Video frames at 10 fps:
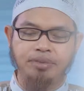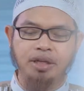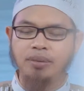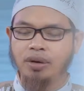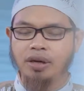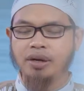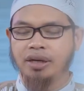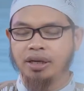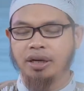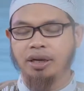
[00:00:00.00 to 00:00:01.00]
tidak boleh
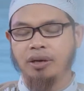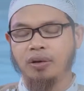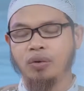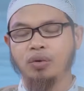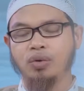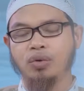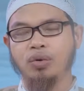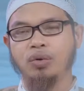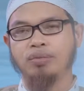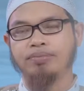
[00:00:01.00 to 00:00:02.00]
bagi dia
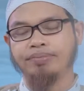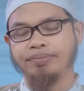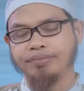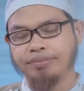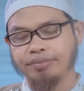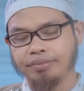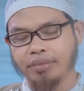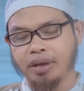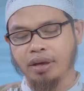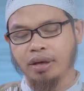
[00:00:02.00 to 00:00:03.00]
untuk
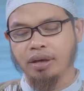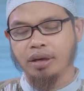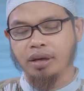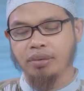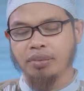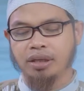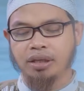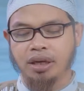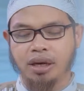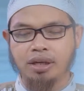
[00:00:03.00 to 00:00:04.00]
e,
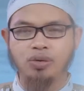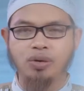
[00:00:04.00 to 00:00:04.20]
mencela